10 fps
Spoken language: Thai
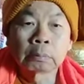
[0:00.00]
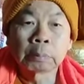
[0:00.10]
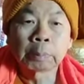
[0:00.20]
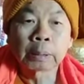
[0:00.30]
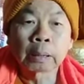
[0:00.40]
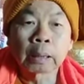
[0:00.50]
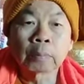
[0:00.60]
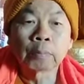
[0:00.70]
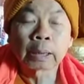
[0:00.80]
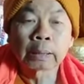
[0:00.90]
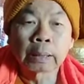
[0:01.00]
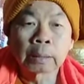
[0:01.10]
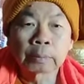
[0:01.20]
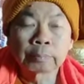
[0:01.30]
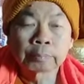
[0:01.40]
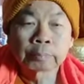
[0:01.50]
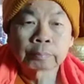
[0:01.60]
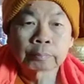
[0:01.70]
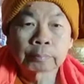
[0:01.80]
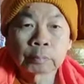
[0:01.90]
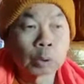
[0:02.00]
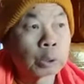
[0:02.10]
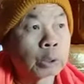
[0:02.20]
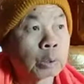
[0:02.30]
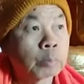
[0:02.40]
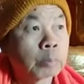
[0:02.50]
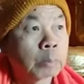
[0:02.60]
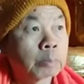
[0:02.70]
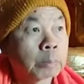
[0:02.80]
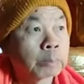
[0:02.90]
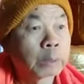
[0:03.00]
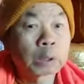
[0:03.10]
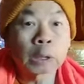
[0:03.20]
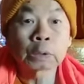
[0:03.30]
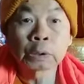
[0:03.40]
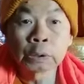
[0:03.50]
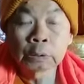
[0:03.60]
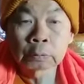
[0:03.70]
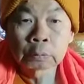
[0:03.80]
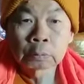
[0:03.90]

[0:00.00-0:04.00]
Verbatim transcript: มันเป็นกลางวันนี่แล้วเดี๋ยวเดี๋ยวมันมันเป็นกลางคืน